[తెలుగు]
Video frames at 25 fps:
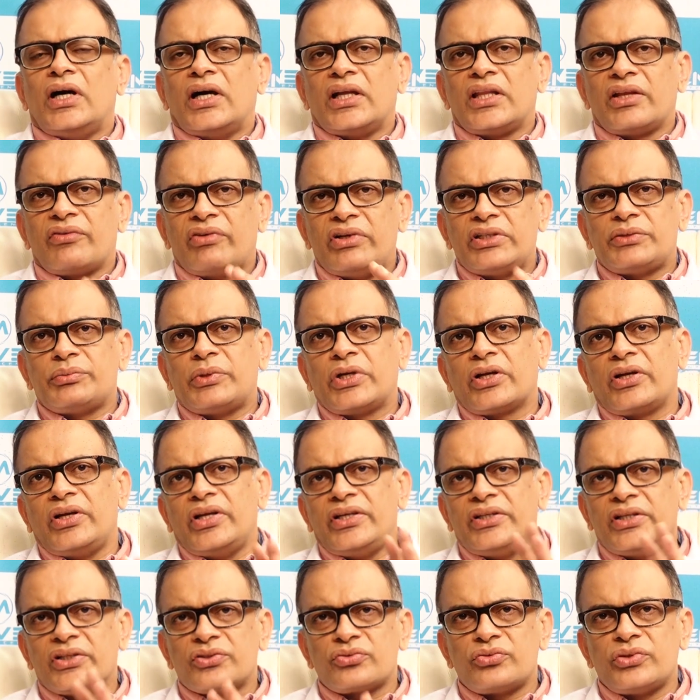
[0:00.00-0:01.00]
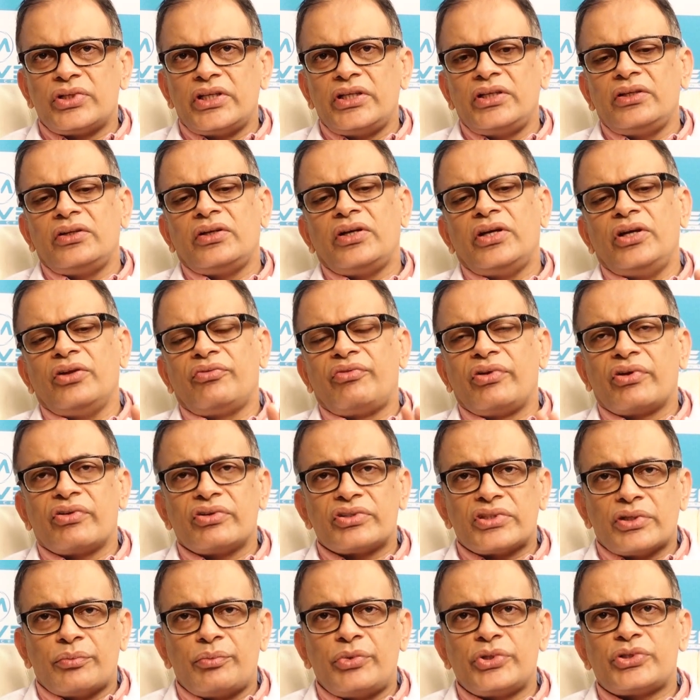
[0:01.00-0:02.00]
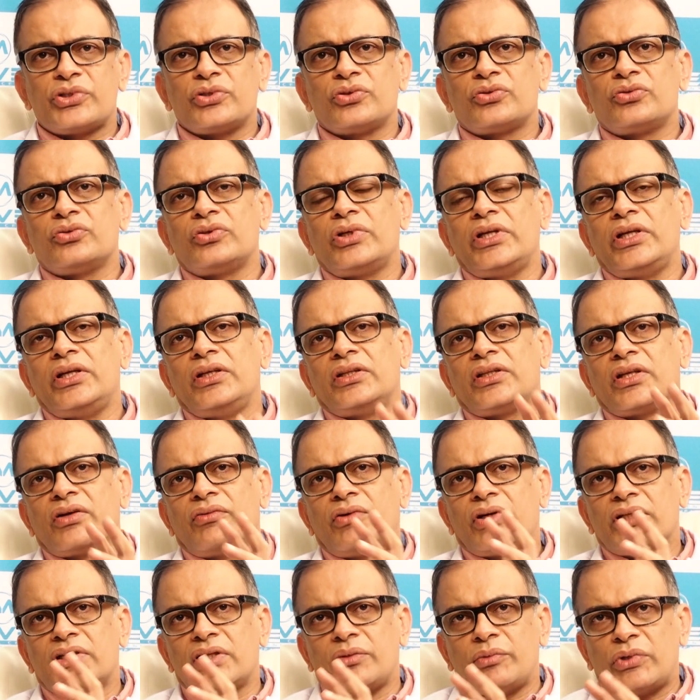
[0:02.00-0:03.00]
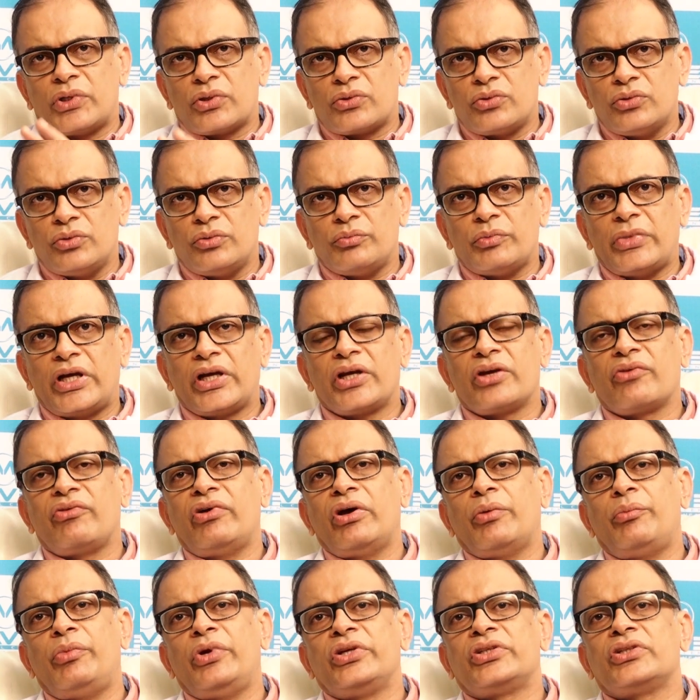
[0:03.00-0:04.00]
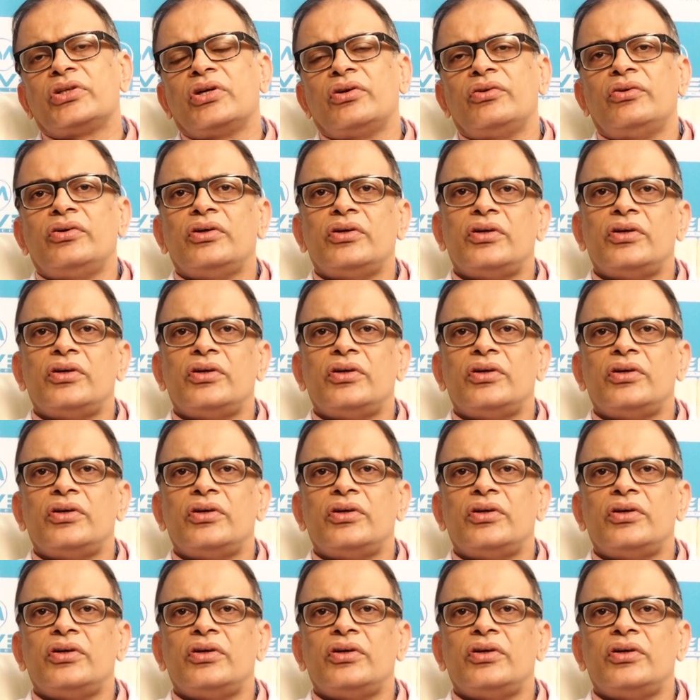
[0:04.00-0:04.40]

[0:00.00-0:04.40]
అదర్వైజ్ మనకు లేజర్స్ ఉన్నాయి రేడియో ఫ్రీక్వెన్సీ అబ్రేషన్స్ ఉన్నాయి తర్వాత మనకు మైక్రోవేవ్ అబ్రేషన్